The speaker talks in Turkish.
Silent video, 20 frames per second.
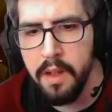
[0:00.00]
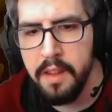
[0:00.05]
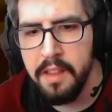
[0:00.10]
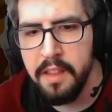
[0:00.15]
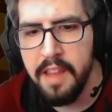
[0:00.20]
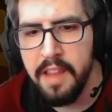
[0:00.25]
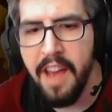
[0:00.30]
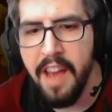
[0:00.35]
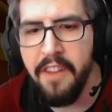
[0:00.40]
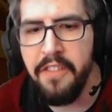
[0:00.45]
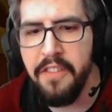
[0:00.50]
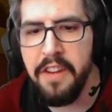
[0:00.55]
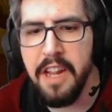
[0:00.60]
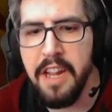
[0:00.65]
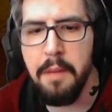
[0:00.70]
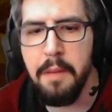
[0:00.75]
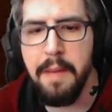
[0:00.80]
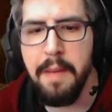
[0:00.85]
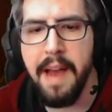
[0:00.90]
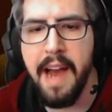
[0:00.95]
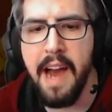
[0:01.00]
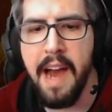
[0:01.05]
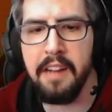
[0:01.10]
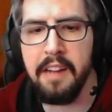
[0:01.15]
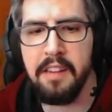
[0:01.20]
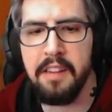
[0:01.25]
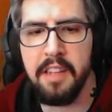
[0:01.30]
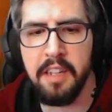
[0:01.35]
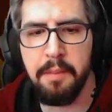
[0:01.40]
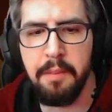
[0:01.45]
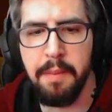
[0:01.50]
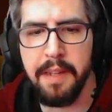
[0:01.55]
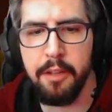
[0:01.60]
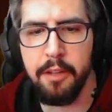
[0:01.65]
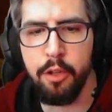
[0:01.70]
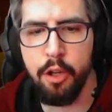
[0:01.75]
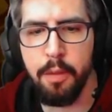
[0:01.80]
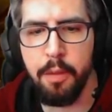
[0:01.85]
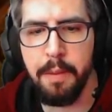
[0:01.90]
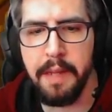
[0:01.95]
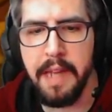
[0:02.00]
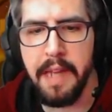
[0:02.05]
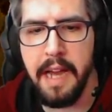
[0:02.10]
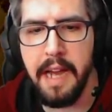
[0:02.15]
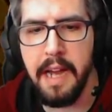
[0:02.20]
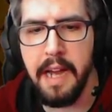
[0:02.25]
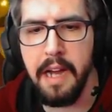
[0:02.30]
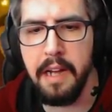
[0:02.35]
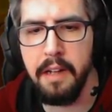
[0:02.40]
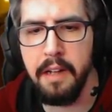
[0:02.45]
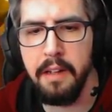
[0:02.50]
Devrilme artık bir dur bir ya.